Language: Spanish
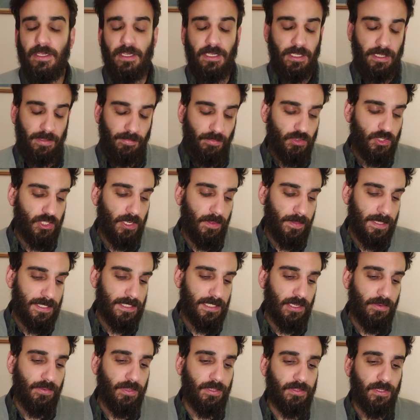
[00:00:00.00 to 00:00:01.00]
que muchas
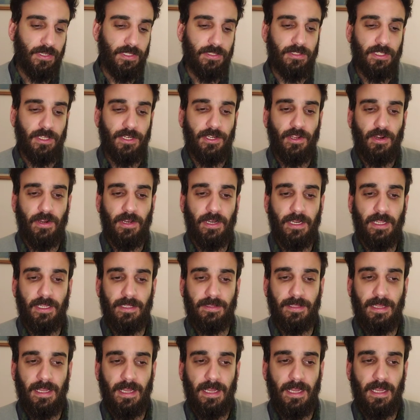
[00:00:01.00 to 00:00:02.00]
veces nuestro interior
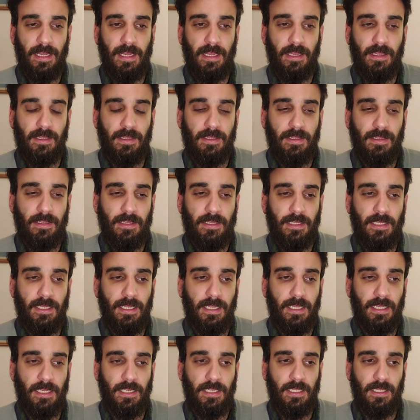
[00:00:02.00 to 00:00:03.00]
está
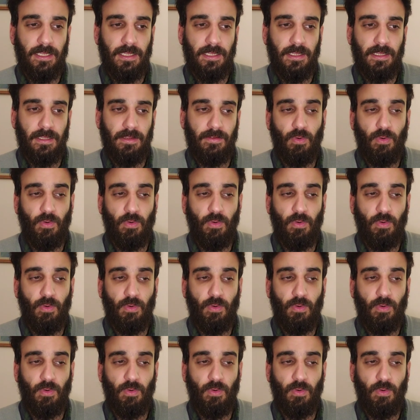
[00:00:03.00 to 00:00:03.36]
eh,